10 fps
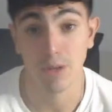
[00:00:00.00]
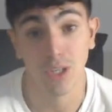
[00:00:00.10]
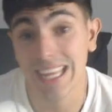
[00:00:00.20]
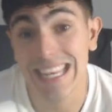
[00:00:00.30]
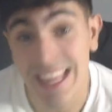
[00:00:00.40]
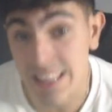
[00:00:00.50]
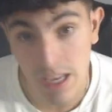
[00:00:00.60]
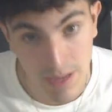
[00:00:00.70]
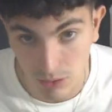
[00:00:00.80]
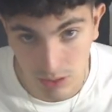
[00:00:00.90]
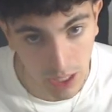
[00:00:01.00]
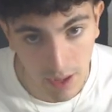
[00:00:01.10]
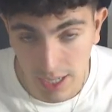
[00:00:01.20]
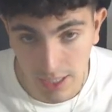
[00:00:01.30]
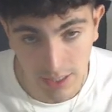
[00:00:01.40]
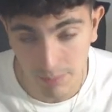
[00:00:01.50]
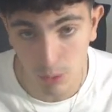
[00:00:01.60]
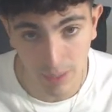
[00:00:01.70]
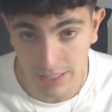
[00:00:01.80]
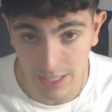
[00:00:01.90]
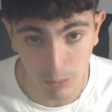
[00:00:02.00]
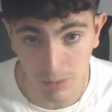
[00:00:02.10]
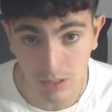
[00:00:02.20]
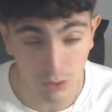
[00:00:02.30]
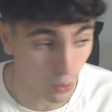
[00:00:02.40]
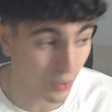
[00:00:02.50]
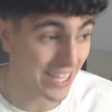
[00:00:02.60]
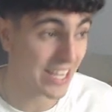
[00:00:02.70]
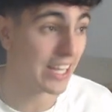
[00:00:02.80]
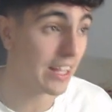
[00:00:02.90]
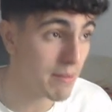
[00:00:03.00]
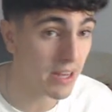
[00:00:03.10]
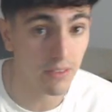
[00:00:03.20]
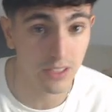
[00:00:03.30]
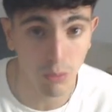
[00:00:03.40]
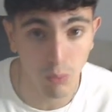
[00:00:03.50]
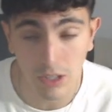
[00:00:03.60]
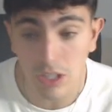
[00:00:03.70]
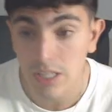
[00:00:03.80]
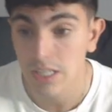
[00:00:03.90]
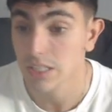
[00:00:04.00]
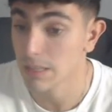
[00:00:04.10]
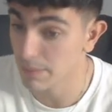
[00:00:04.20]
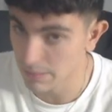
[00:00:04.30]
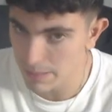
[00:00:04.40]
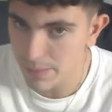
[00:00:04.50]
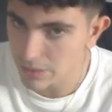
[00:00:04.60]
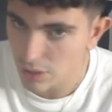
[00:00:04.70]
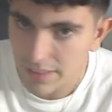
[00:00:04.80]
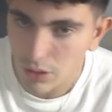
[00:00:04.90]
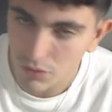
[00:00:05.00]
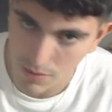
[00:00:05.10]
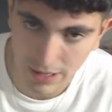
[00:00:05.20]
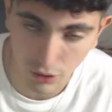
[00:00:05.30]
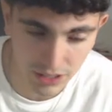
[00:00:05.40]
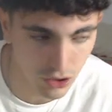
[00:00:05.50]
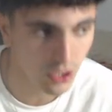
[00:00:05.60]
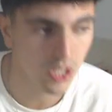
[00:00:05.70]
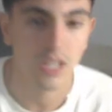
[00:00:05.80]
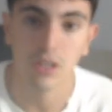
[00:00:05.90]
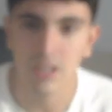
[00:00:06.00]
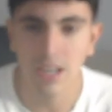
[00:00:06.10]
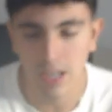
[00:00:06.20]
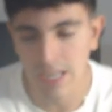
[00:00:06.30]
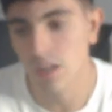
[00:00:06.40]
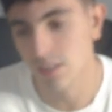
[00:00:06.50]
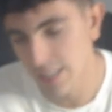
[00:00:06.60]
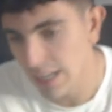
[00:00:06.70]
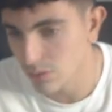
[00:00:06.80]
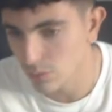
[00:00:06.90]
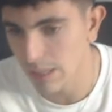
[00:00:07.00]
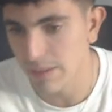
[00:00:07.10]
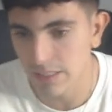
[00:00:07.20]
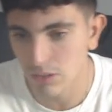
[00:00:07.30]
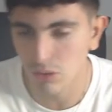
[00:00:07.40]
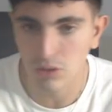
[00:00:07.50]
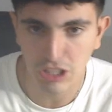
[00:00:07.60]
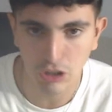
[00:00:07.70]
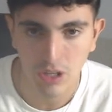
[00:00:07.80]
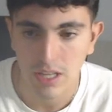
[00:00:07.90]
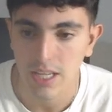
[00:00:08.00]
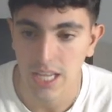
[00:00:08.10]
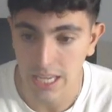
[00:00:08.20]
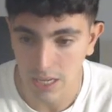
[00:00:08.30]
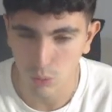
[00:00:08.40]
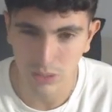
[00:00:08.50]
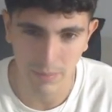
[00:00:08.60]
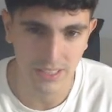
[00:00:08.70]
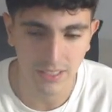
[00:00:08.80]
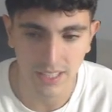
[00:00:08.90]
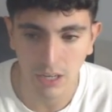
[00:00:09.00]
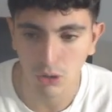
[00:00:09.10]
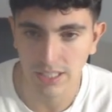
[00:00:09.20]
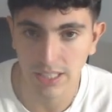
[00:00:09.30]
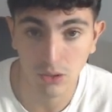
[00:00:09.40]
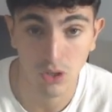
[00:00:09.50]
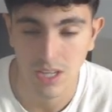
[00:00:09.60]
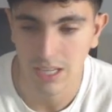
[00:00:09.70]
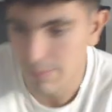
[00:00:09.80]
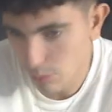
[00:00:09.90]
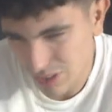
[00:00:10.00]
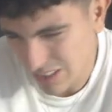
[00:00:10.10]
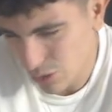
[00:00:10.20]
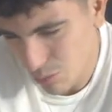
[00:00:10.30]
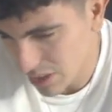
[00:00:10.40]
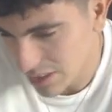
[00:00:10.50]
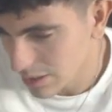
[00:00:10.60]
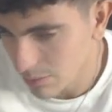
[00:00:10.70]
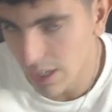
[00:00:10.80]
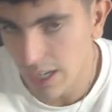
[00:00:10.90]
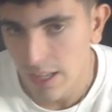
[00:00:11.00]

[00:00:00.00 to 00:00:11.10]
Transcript: es que nadie había encontrado a Ángel hasta, el momento. Tuvo que llegar el Adi para filtrar un balón y para mí el partido del Adi no fue malo. De hecho, creo que ya en la segunda parte con 2-0, eh, justamente antes del gol de Teto, le pone un centro buenísimo a